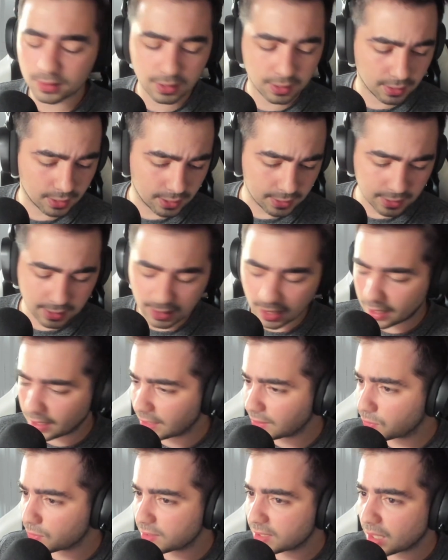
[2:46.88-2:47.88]
Qui c'est qui a écrit
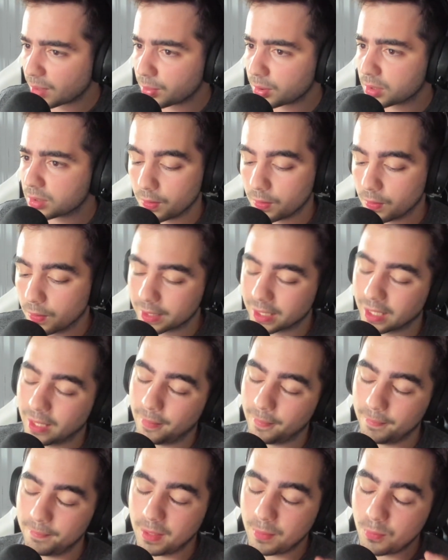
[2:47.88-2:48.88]
sociable Ok,
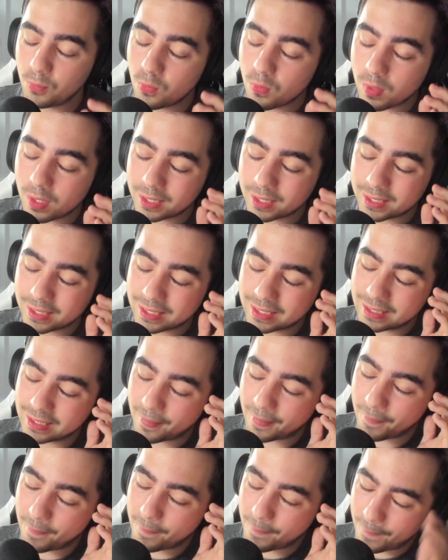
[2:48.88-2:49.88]
même moi qui
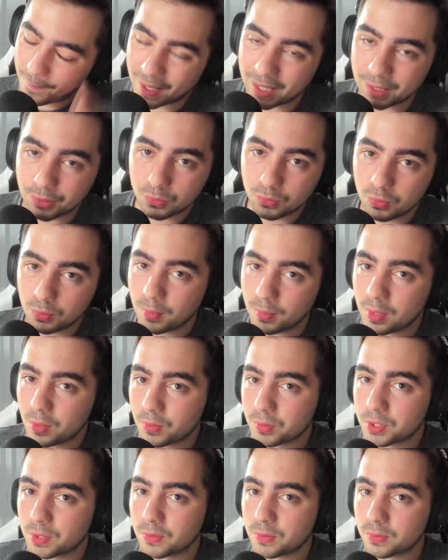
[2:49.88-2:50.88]
n'aime pas du tout me
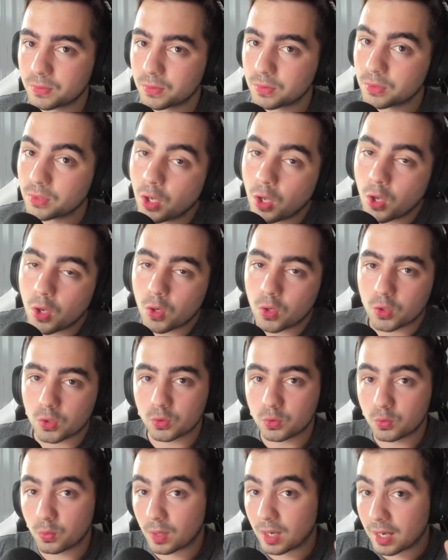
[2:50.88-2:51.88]
mélanger aux autres, je
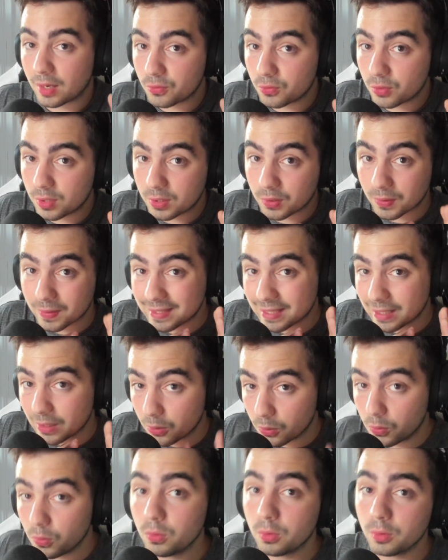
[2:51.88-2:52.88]
dois avouer que c'est
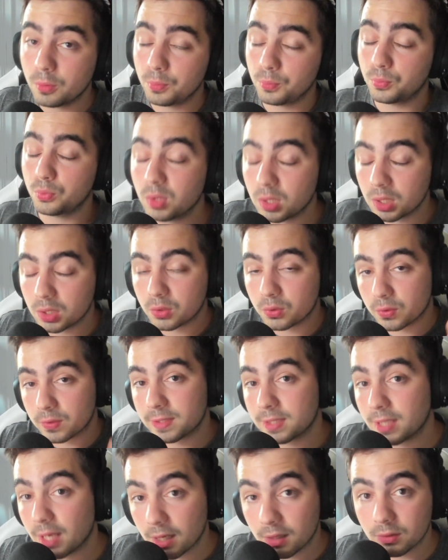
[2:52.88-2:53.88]
le point
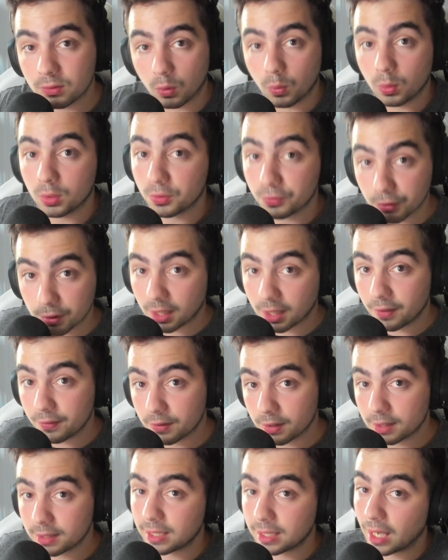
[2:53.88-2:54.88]
crucial dans World of Warcraft,
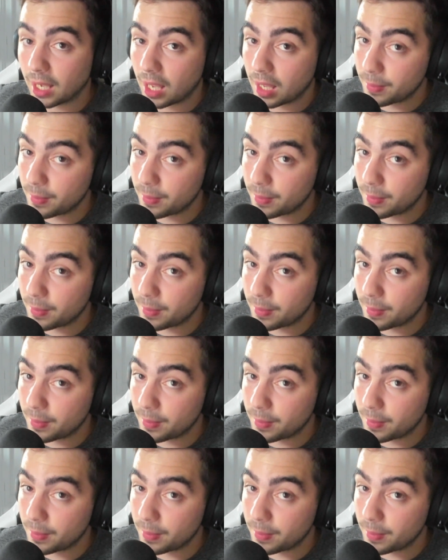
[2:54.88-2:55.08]
hein, qui est un